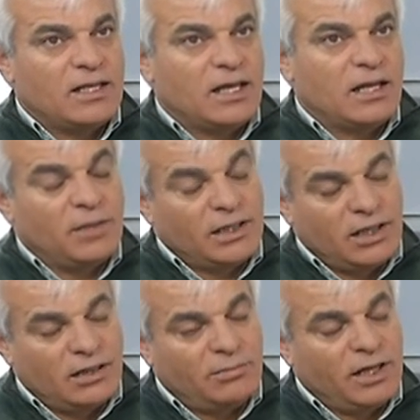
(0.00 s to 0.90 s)
عن
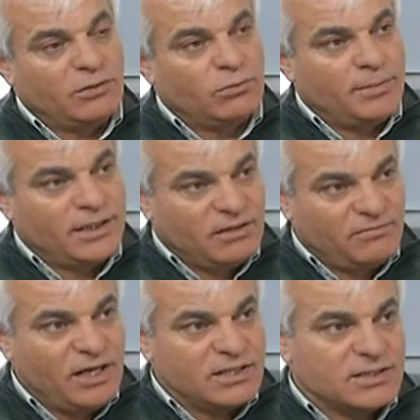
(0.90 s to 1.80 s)
بعضها البعض وبعدين
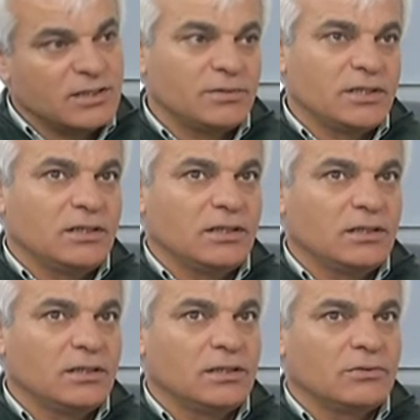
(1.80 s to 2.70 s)
فحصها
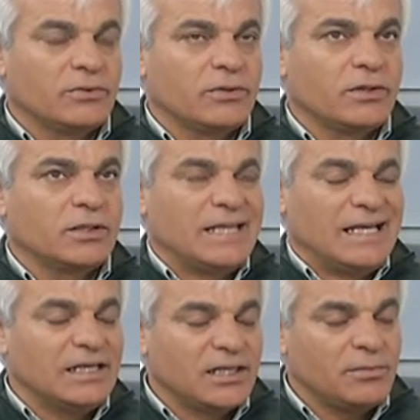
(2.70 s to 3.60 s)
بطرق
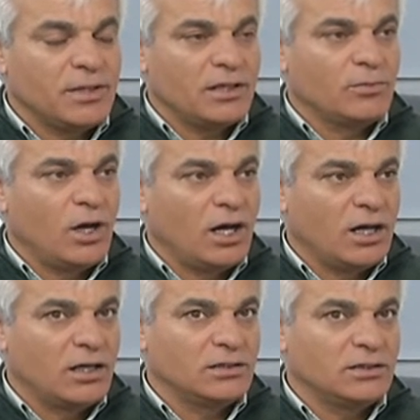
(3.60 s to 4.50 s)
تحليل كيميائي
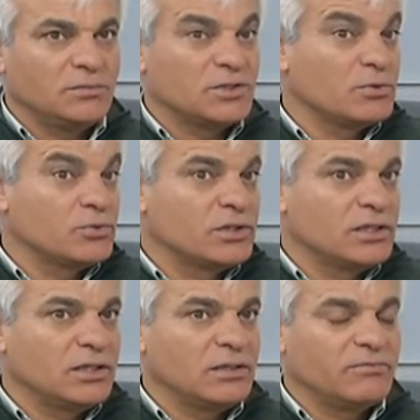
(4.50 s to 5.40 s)
معقدة مش
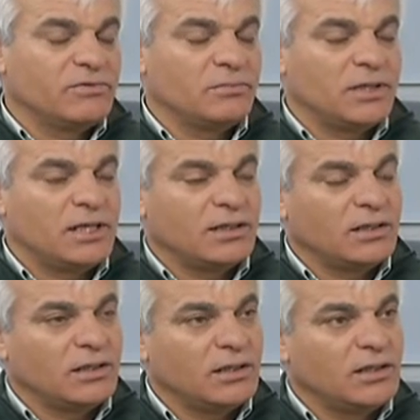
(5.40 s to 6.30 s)
موجودة في
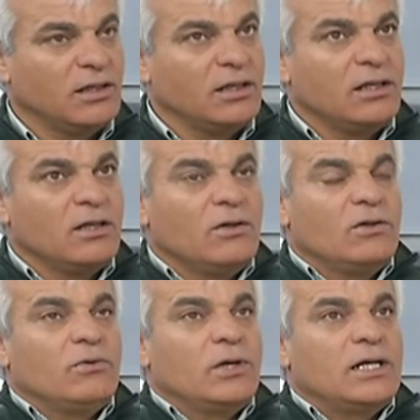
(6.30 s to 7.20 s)
بلادنا
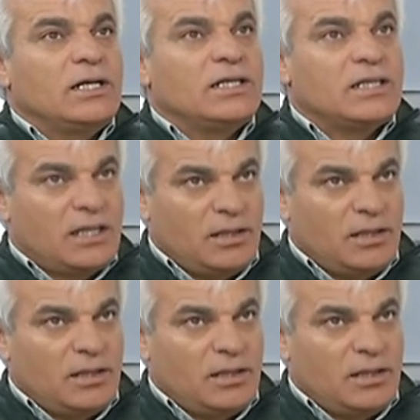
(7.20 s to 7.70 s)
ولذا